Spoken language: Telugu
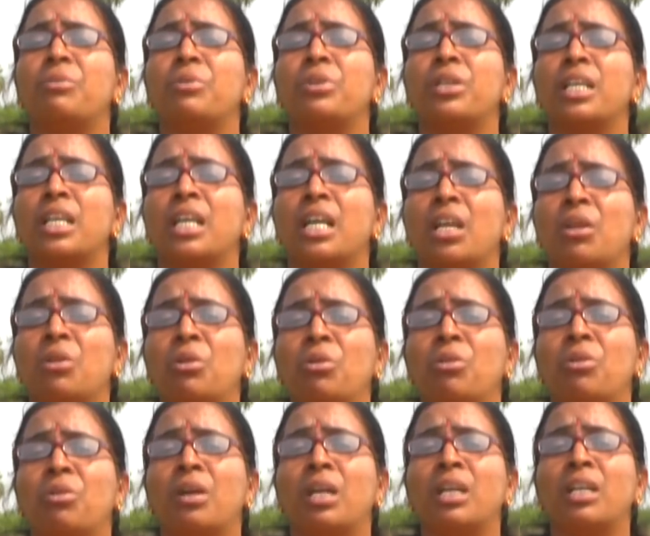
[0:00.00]
ఉయ్యాలో
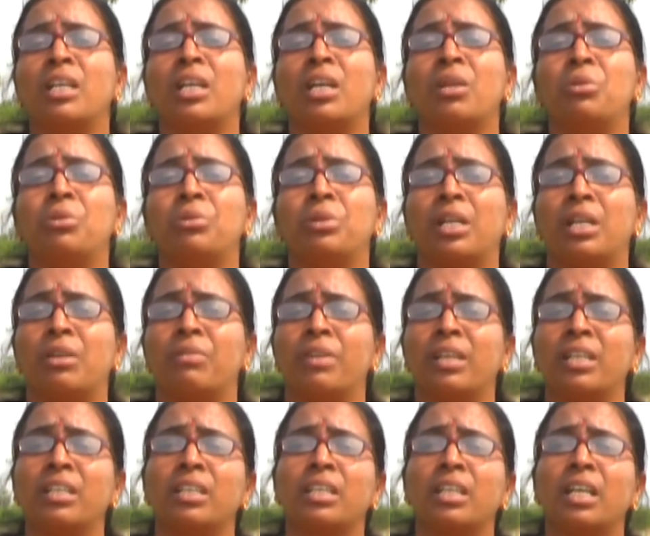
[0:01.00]
అన్నలు
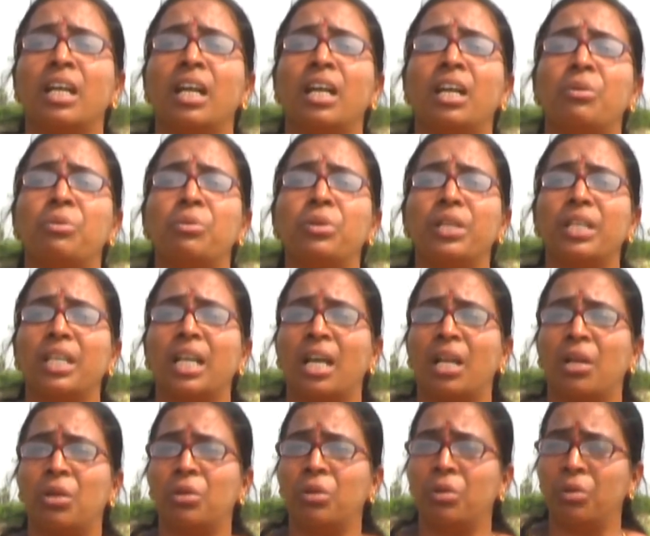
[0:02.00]
నడువంగా
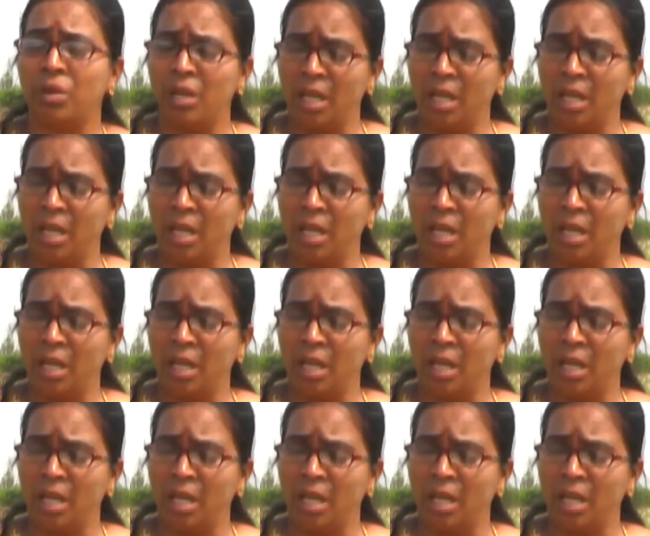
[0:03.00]
ఉయ్యాలో